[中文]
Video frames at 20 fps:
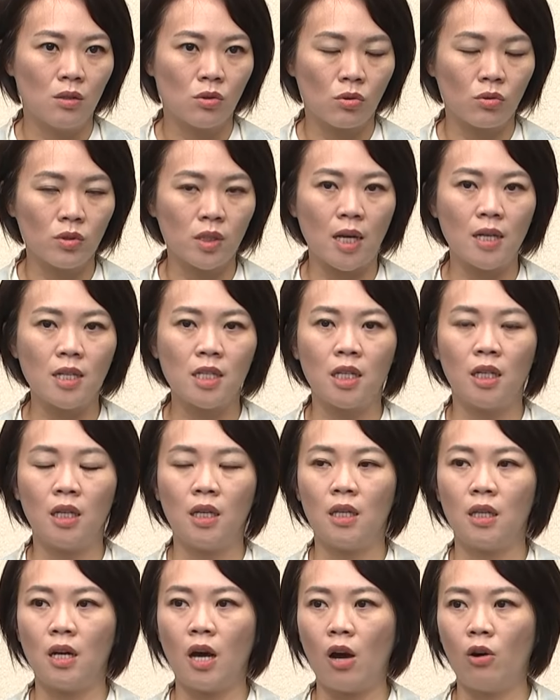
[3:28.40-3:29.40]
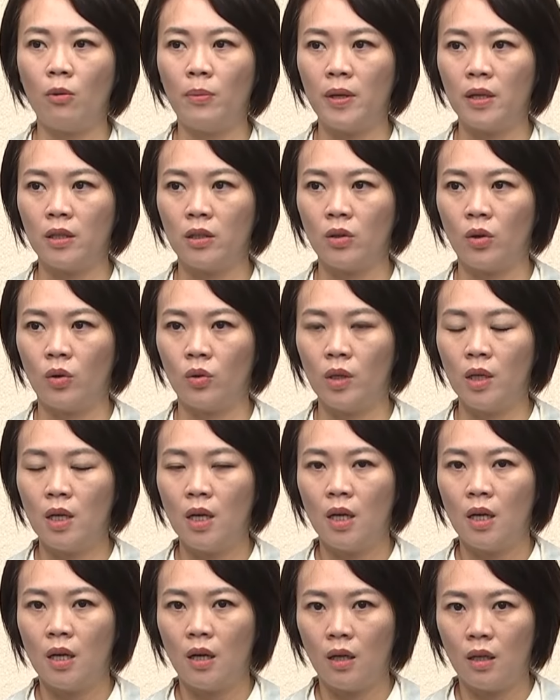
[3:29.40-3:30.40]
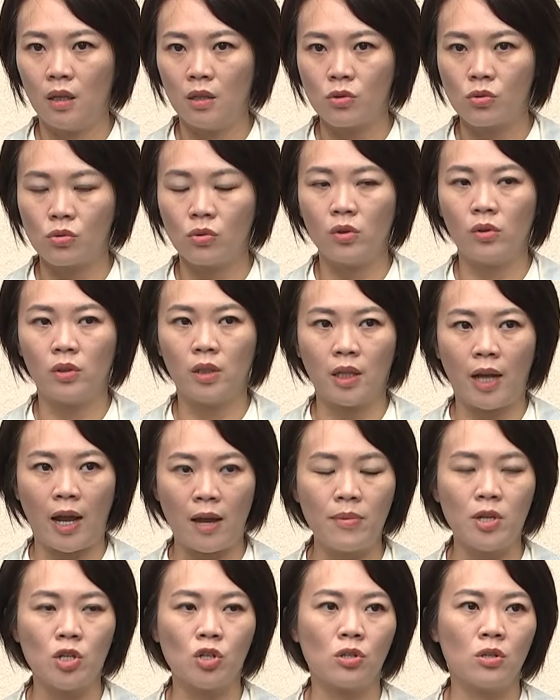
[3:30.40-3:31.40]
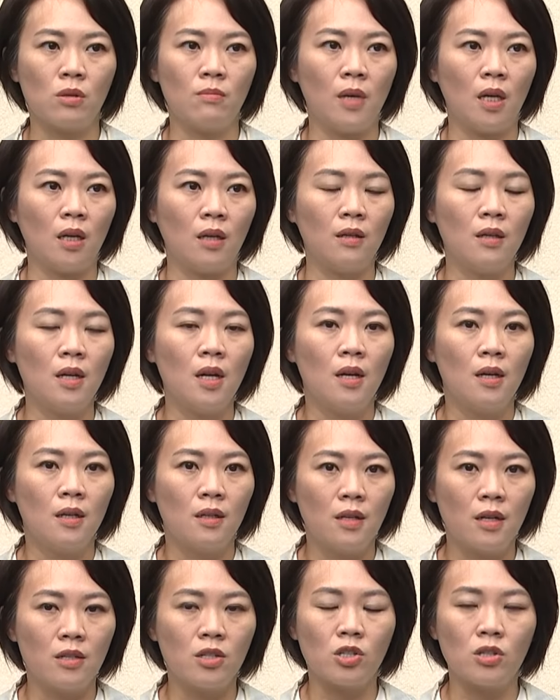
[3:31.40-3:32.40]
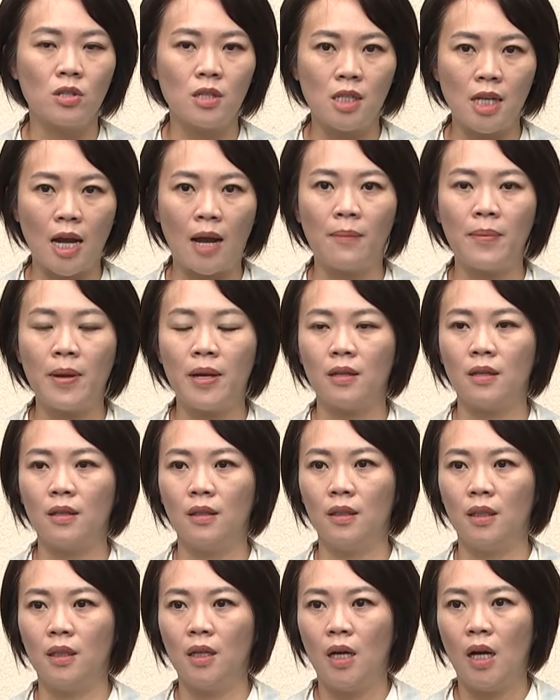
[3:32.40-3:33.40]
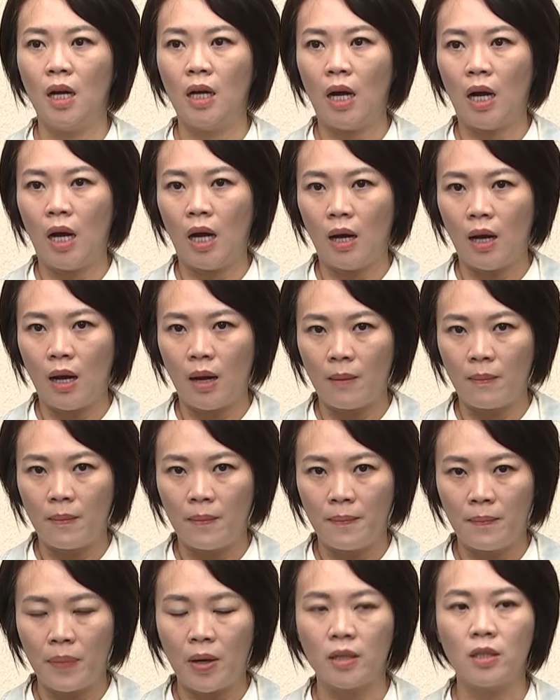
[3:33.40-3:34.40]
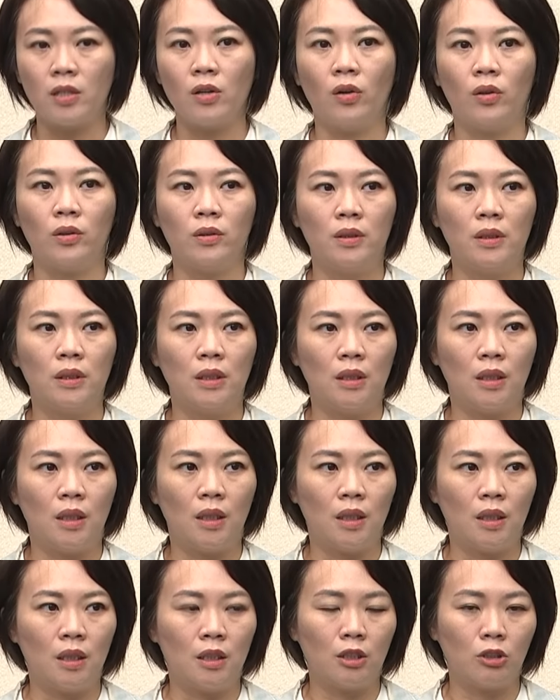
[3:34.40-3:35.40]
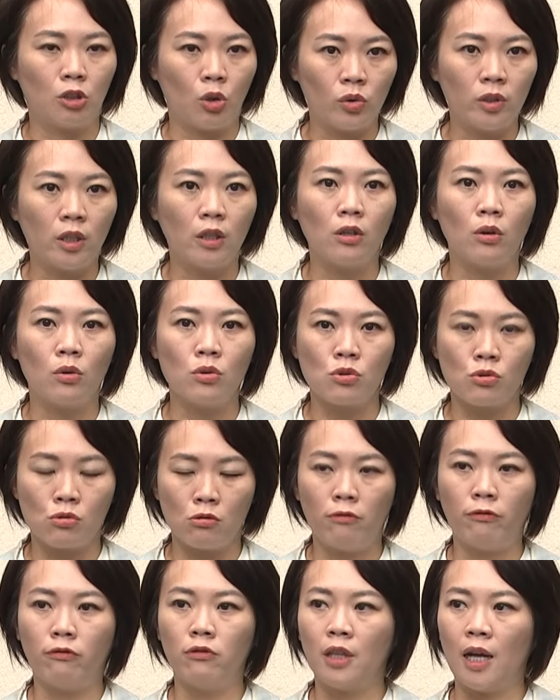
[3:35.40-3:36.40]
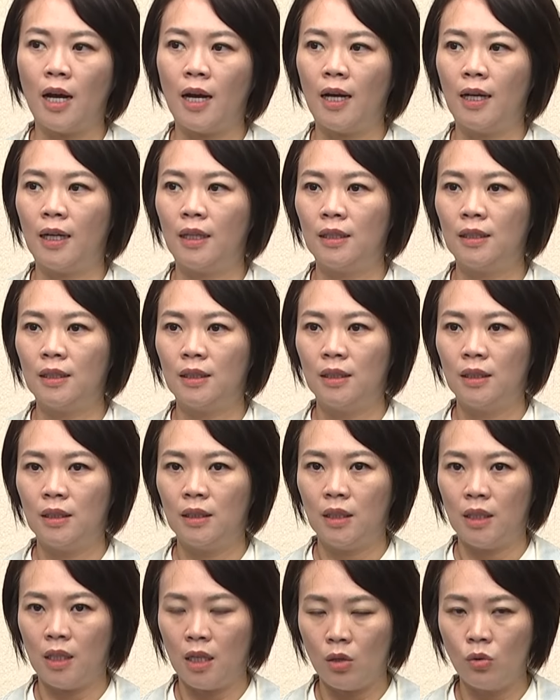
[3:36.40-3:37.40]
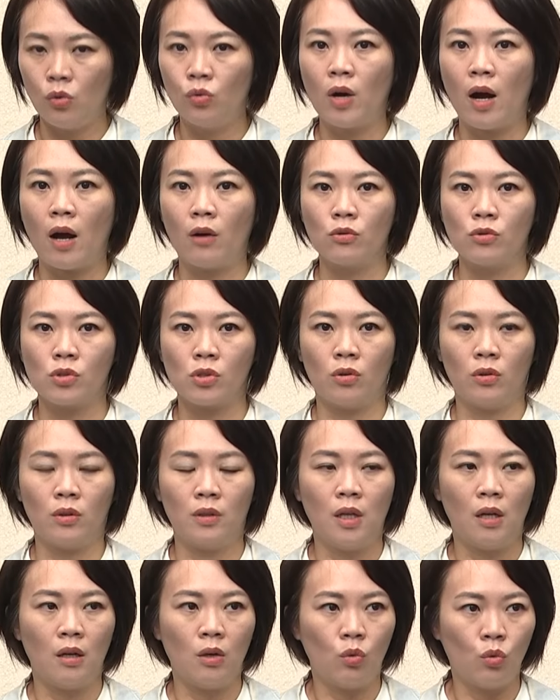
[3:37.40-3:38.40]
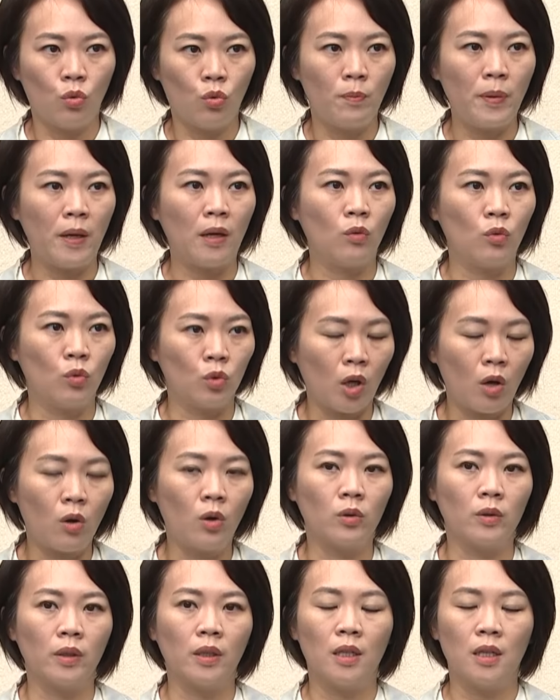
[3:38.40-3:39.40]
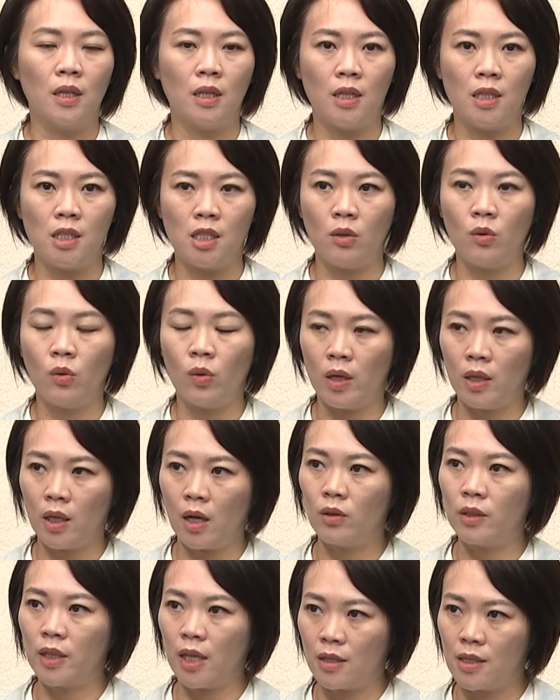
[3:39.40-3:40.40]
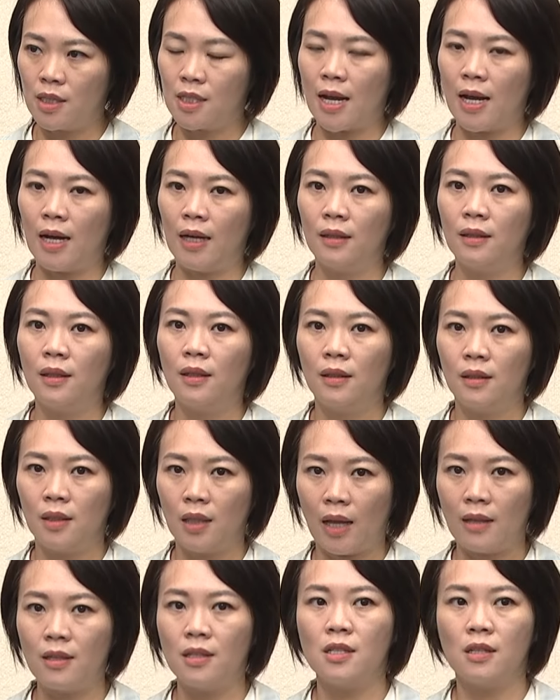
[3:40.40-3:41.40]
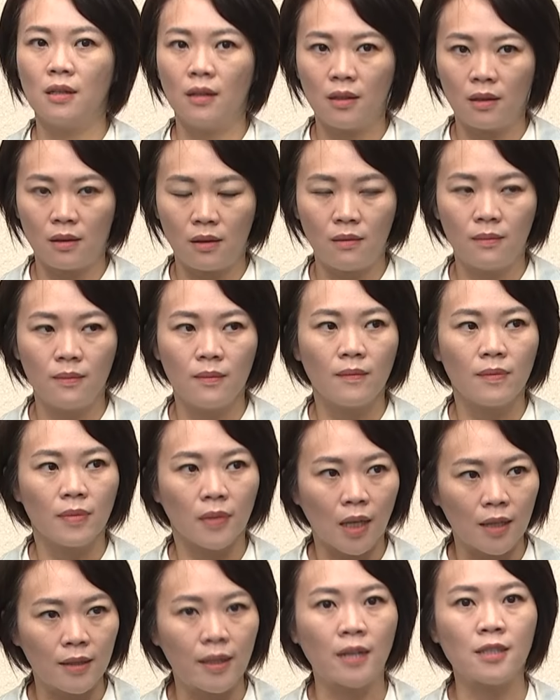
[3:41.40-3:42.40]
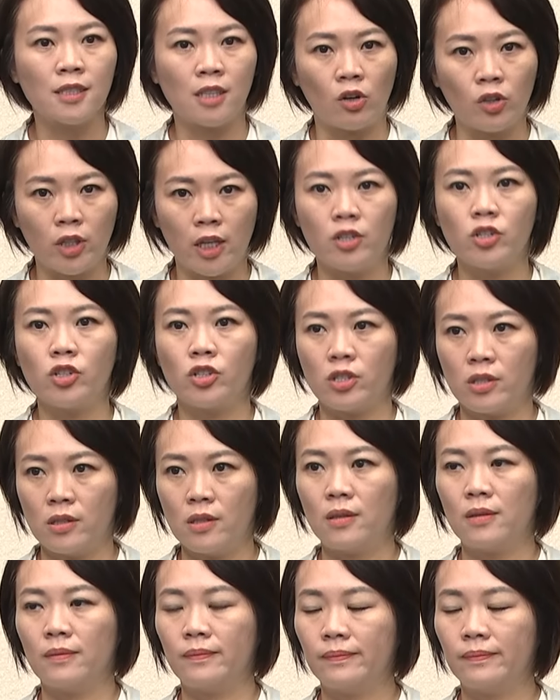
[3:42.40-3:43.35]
松山信义的好朋友，呃，所有的台北市民认识嘉培的朋友。呃，都能够祝福他一路好走，无病无痛，已经回到天家，担当小天使。